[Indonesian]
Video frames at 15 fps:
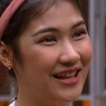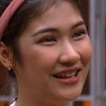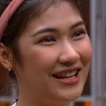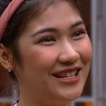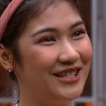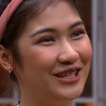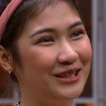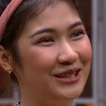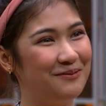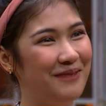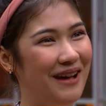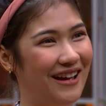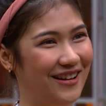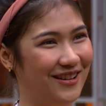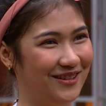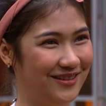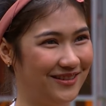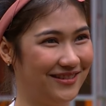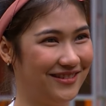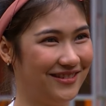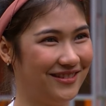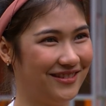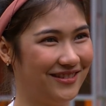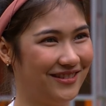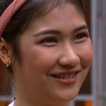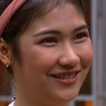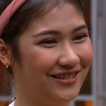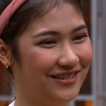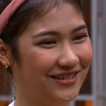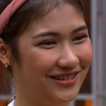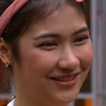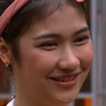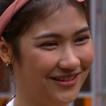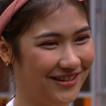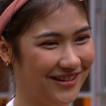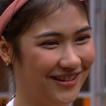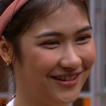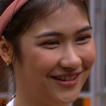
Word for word: Nasi lemak. Nasi lemak? Iya.